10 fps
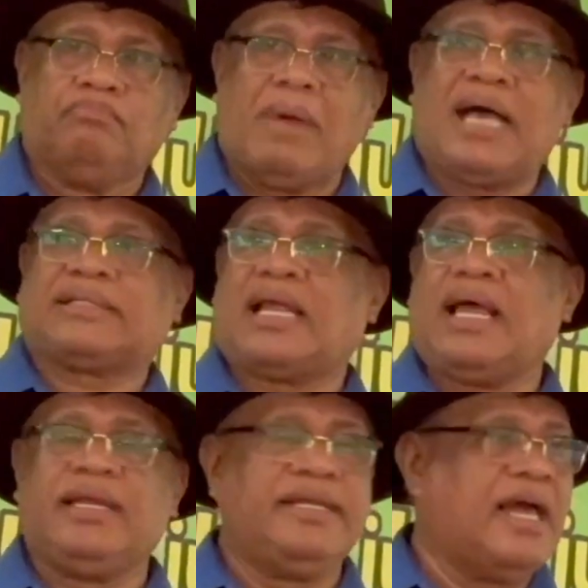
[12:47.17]
Bahasa
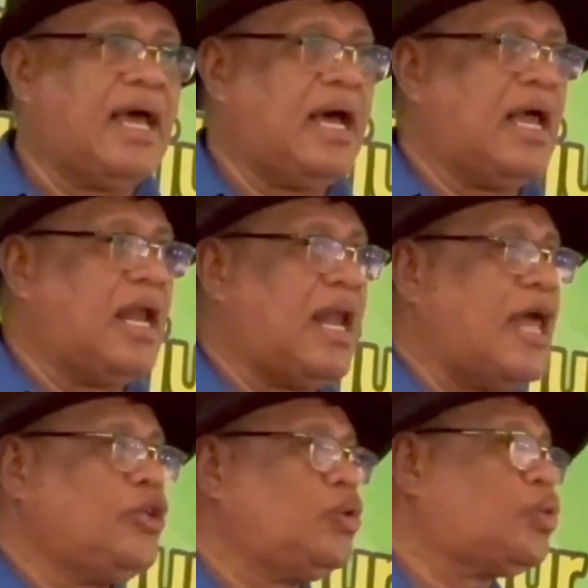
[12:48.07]
lainnya
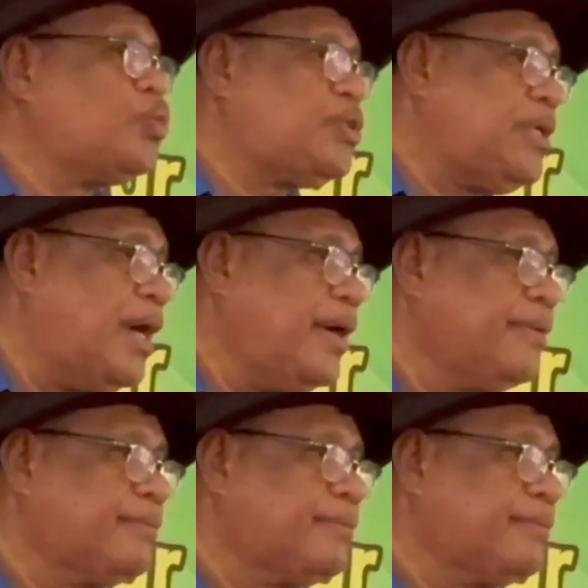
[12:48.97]
lanjut usia.